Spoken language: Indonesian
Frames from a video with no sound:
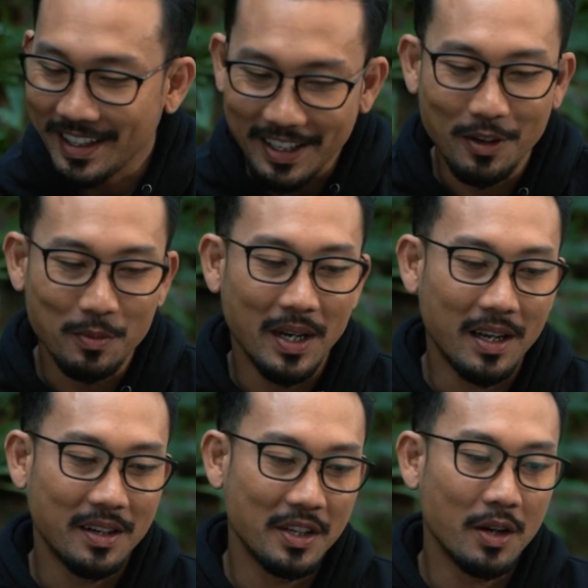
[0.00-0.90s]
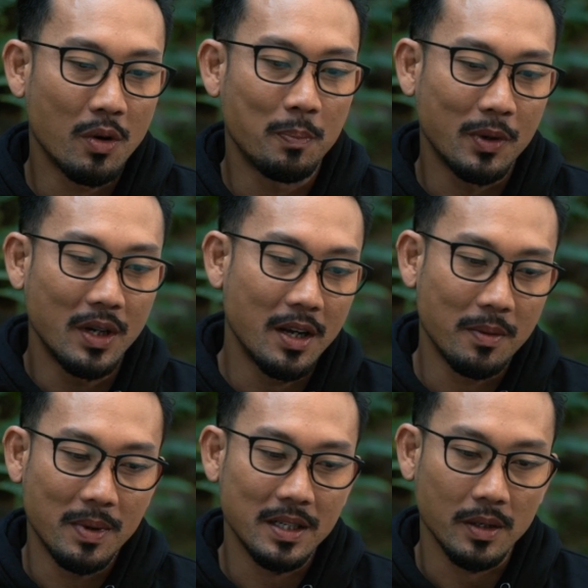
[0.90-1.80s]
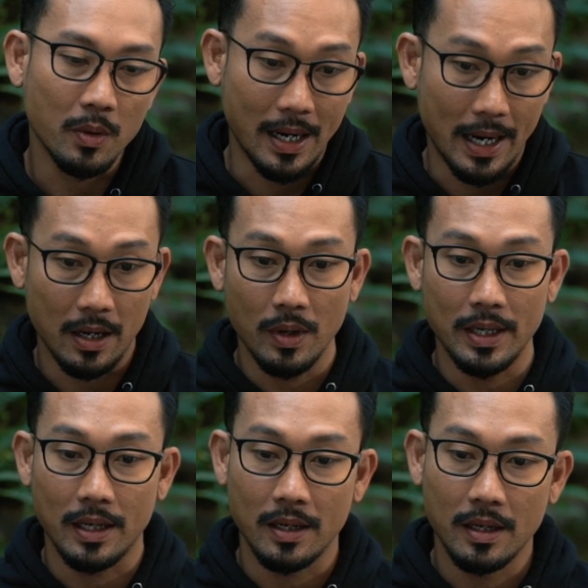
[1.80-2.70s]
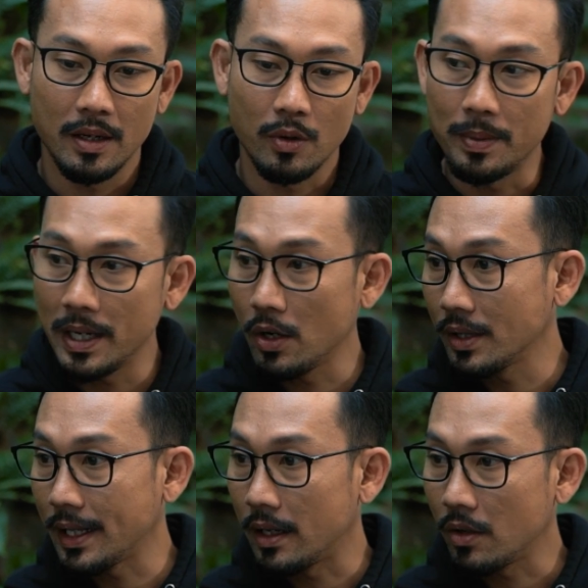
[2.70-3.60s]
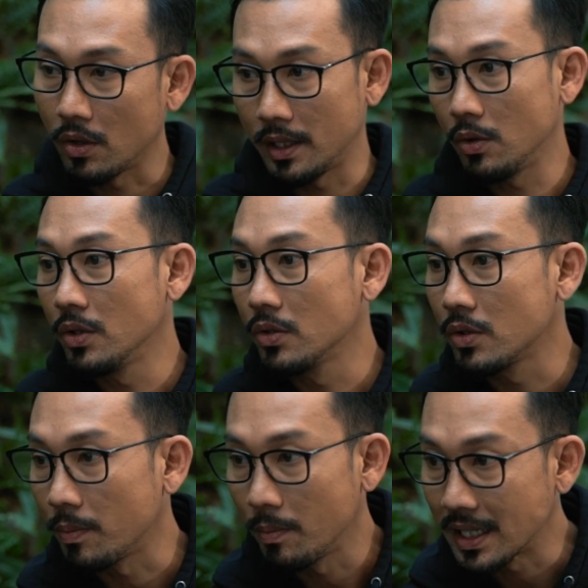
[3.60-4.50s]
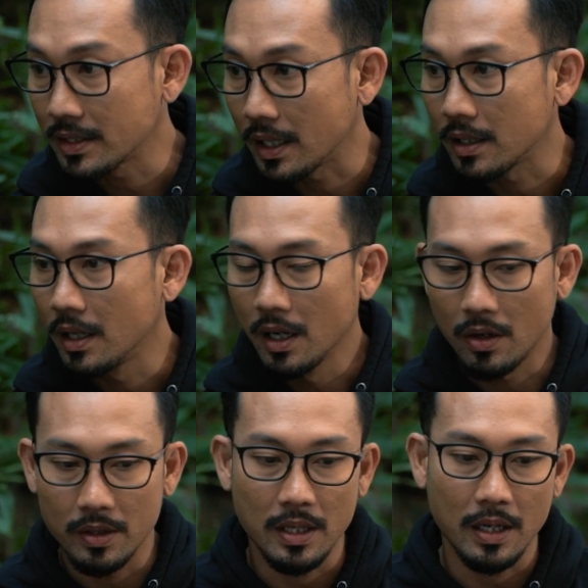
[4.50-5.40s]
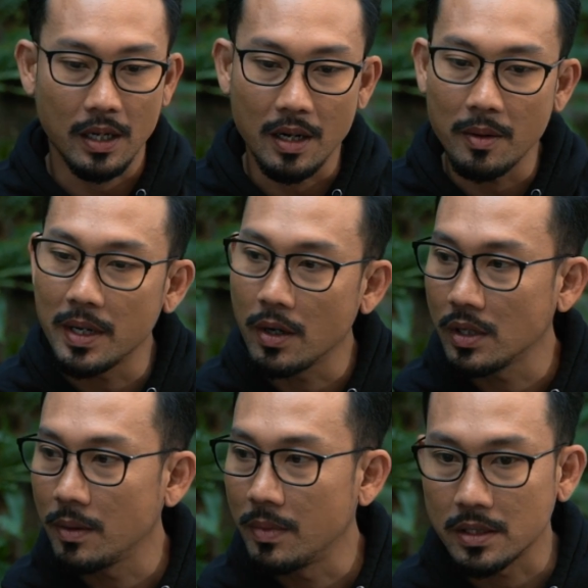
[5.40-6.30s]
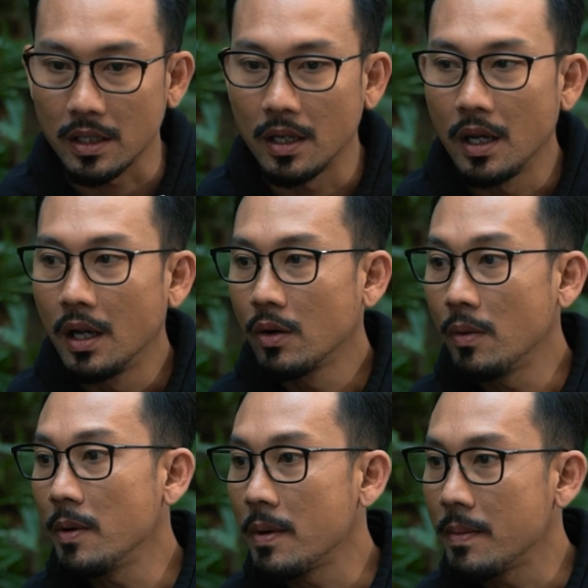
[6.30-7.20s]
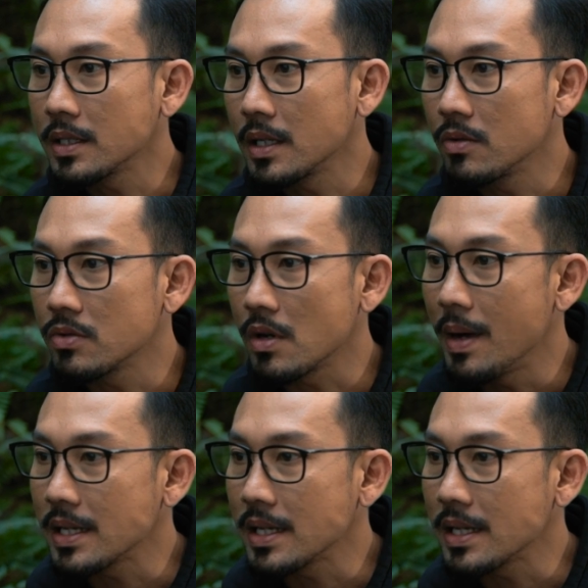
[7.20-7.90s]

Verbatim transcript: Tadi kan lu bilang, ya gue peduli sama bangsa gue. Kayak gue nih, gue bikin konten. Konten gue Youtube, basket kalau ditanya kenapa bikin konten basket, gue pemain basket, gue suka